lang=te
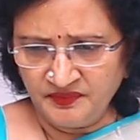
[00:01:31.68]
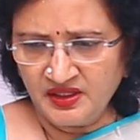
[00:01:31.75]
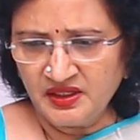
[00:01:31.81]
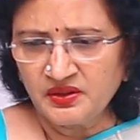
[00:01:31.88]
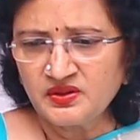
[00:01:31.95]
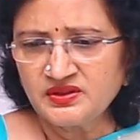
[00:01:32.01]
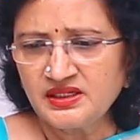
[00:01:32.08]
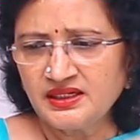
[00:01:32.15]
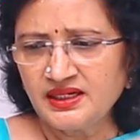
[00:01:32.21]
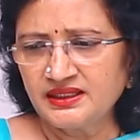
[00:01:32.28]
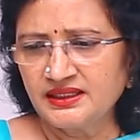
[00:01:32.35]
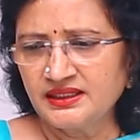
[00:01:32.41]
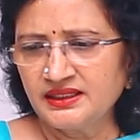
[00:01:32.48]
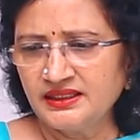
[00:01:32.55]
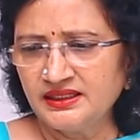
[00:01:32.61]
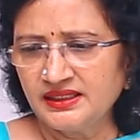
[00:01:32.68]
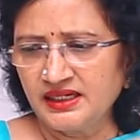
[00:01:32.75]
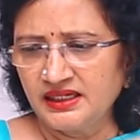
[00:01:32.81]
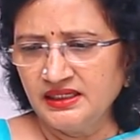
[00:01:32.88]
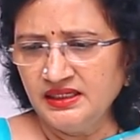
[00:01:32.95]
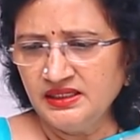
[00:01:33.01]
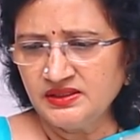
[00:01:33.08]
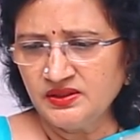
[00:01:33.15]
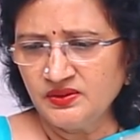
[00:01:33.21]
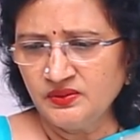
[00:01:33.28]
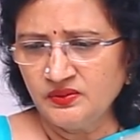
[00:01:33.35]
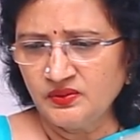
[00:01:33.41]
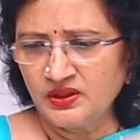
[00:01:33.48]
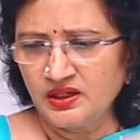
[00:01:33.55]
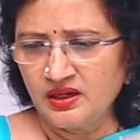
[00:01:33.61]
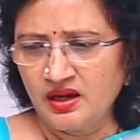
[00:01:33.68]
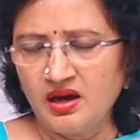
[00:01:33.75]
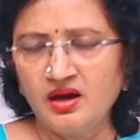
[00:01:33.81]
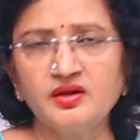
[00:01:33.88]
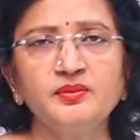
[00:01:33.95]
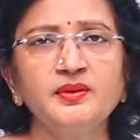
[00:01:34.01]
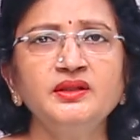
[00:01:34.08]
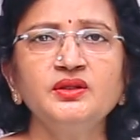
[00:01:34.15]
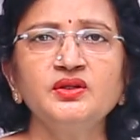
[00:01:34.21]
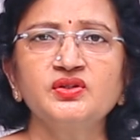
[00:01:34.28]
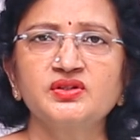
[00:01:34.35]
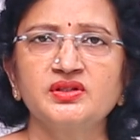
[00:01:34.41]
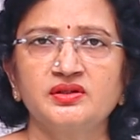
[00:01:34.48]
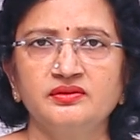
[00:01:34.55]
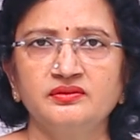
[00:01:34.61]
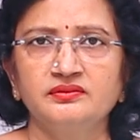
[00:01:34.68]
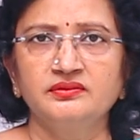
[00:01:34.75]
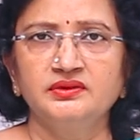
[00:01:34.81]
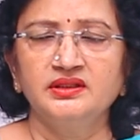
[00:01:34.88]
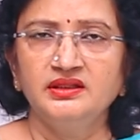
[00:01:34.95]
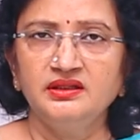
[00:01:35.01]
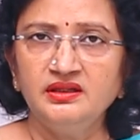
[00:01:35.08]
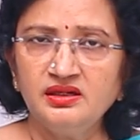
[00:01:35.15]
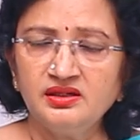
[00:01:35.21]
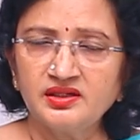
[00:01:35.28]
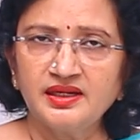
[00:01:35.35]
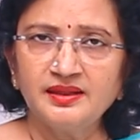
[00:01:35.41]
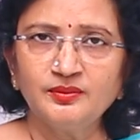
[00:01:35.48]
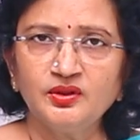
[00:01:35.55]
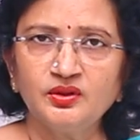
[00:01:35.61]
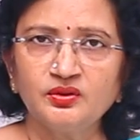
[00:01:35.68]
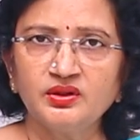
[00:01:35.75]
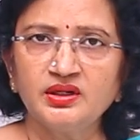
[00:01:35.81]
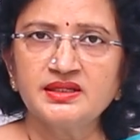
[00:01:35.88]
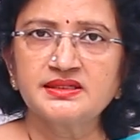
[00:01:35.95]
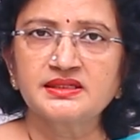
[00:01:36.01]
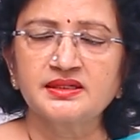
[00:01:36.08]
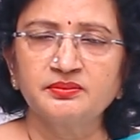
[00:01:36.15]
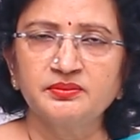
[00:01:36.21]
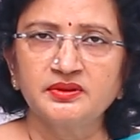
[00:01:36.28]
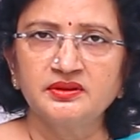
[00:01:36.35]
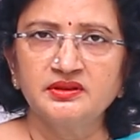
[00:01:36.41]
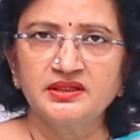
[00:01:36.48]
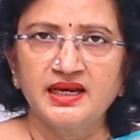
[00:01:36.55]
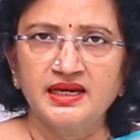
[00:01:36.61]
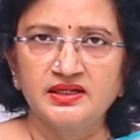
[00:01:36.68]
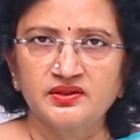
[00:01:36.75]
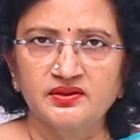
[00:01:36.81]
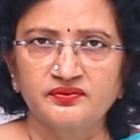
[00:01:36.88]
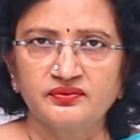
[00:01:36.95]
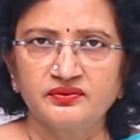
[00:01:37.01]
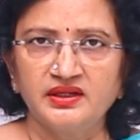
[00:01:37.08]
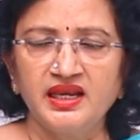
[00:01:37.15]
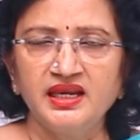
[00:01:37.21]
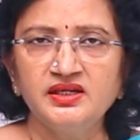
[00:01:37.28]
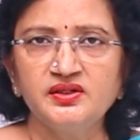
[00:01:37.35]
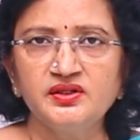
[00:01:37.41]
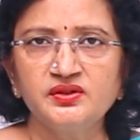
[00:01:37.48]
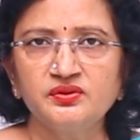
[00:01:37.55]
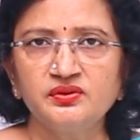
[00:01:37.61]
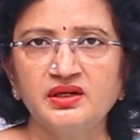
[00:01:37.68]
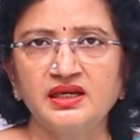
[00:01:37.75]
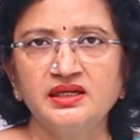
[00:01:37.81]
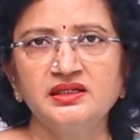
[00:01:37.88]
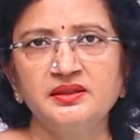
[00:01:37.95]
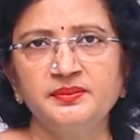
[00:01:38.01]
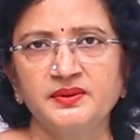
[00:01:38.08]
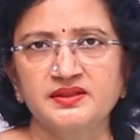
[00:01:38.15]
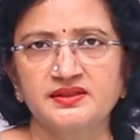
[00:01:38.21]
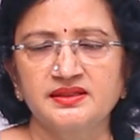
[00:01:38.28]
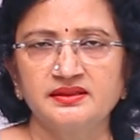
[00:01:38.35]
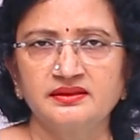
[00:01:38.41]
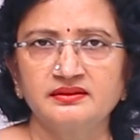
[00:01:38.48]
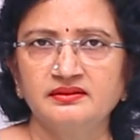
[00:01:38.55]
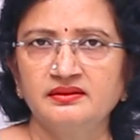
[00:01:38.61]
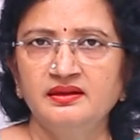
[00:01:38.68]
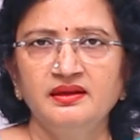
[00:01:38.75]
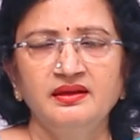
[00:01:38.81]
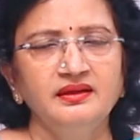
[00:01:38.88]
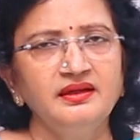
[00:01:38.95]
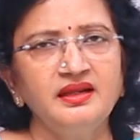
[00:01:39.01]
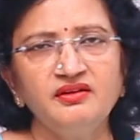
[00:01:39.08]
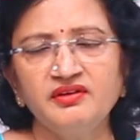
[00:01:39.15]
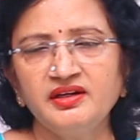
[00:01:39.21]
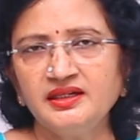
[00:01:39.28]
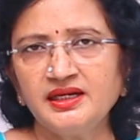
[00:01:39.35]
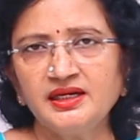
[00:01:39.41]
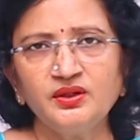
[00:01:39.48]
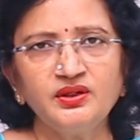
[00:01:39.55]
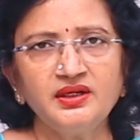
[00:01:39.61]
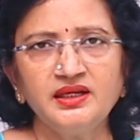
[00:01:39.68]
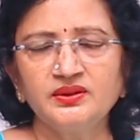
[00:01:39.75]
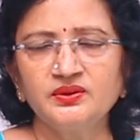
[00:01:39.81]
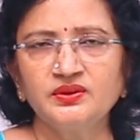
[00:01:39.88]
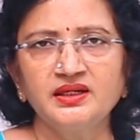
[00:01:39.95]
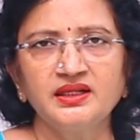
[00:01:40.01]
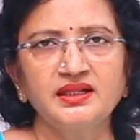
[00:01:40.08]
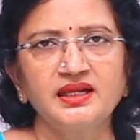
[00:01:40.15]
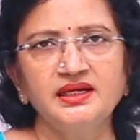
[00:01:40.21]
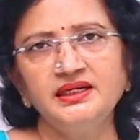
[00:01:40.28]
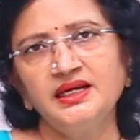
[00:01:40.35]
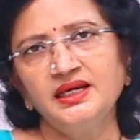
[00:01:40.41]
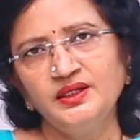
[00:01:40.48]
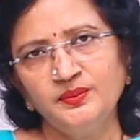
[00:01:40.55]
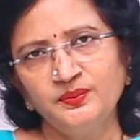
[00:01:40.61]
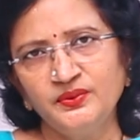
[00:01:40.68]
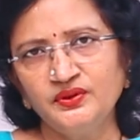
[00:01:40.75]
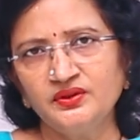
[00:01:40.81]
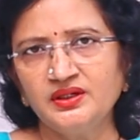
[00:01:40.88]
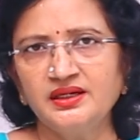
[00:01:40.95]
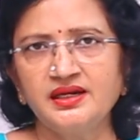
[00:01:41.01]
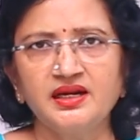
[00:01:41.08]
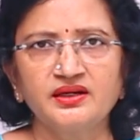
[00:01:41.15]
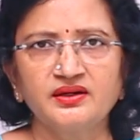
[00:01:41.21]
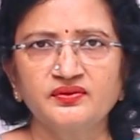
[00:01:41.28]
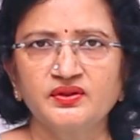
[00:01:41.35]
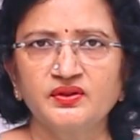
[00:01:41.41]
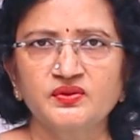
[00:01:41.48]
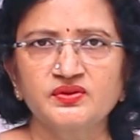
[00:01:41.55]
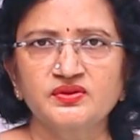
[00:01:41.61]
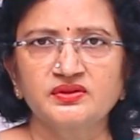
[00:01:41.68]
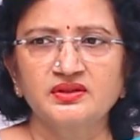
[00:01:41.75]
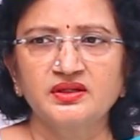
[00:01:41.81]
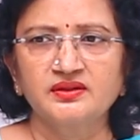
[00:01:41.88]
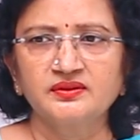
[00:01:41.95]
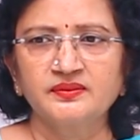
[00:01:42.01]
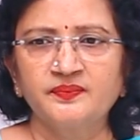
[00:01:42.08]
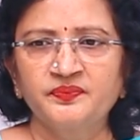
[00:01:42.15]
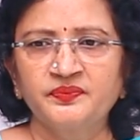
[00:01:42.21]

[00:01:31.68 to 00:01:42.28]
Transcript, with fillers: ఈరోజే నా దగ్గరికి కనీసం ఒక ఆరు మంది వచ్చారు ఈ టైంలో కూడా స్టబ్బోన్ డాండ్రఫ్ ఎయిటీ టు నైంటీ పర్సెంట్ నేను వింటర్లోనే అనుకునేదాన్ని కానీ ఇప్పుడు కూడా డాండ్రఫ్తో వస్తున్నారు